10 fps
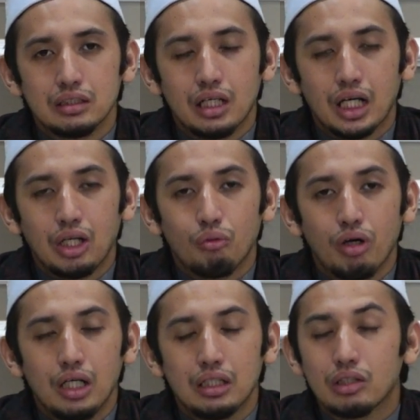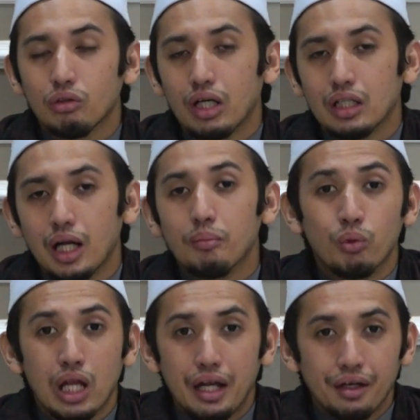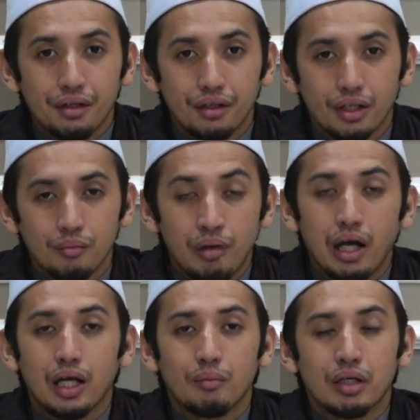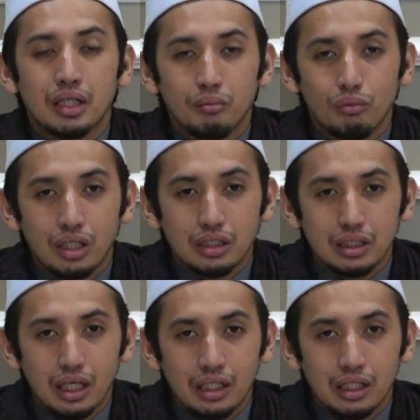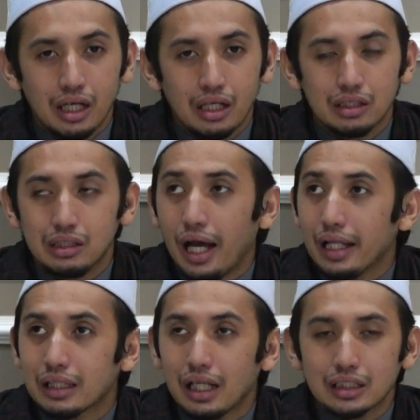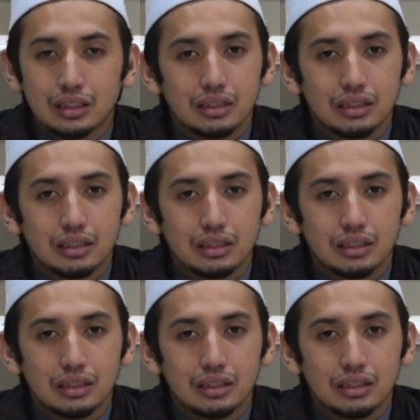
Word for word: Yang kedua itu adalah bulan. Bagaimana bulan tidak indah di atas